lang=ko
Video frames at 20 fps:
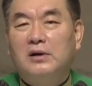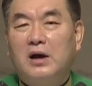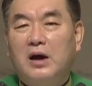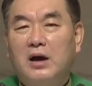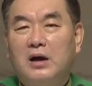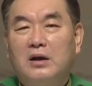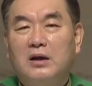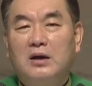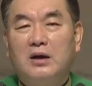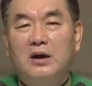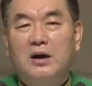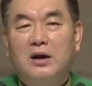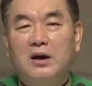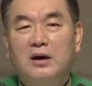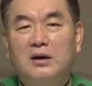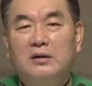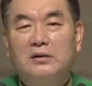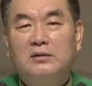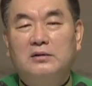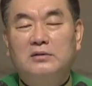
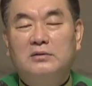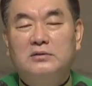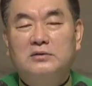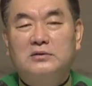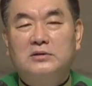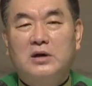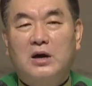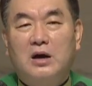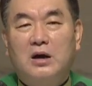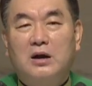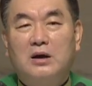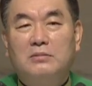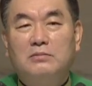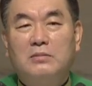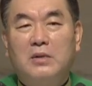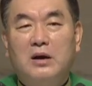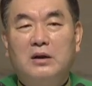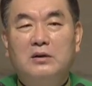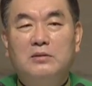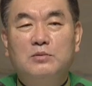아내가 사람
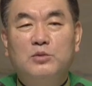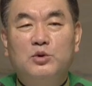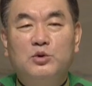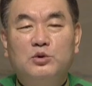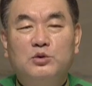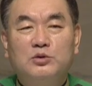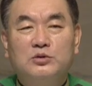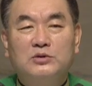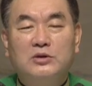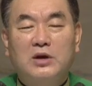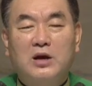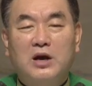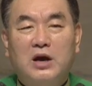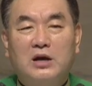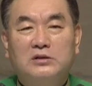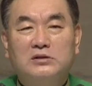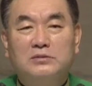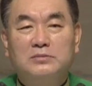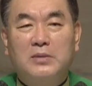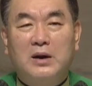많이 모인 곳에
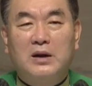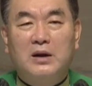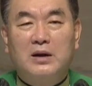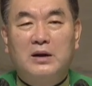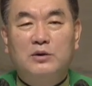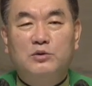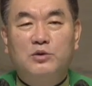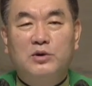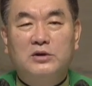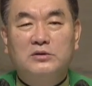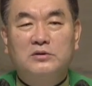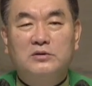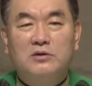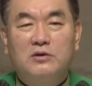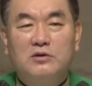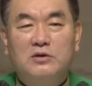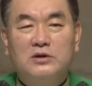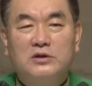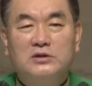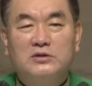가지 말라고 해서
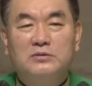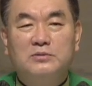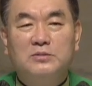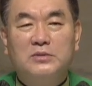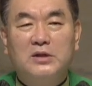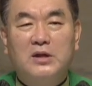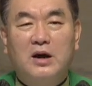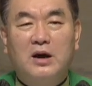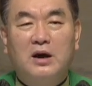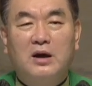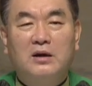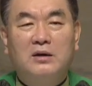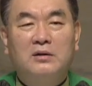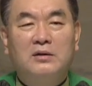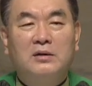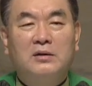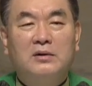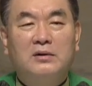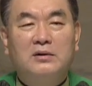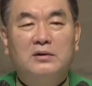여기 있습니다.
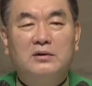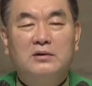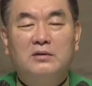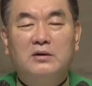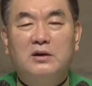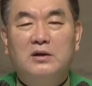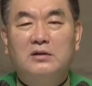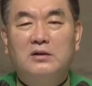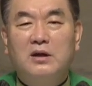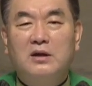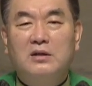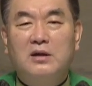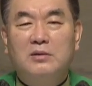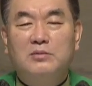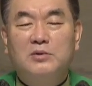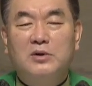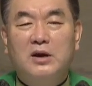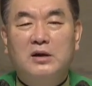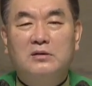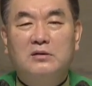이렇게
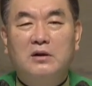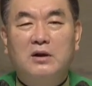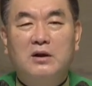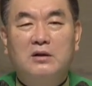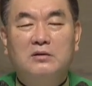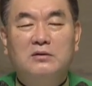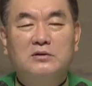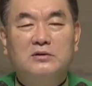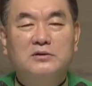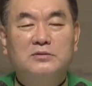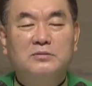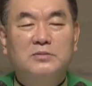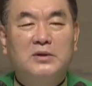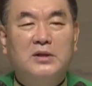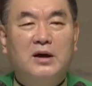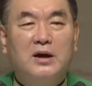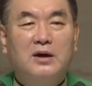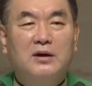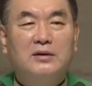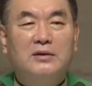대답을 하더라는
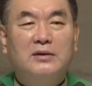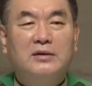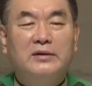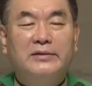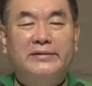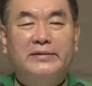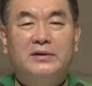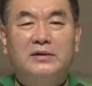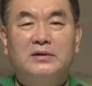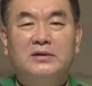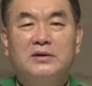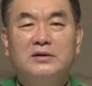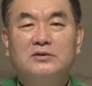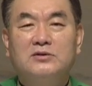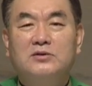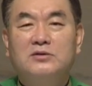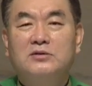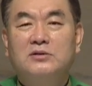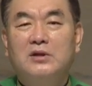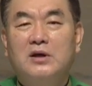것입니다.
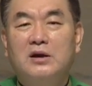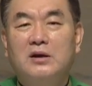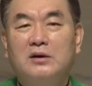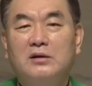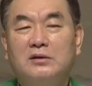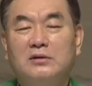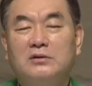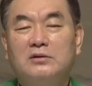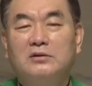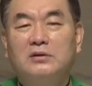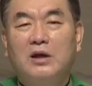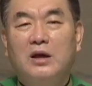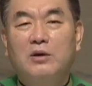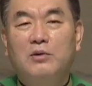그래서 그날 그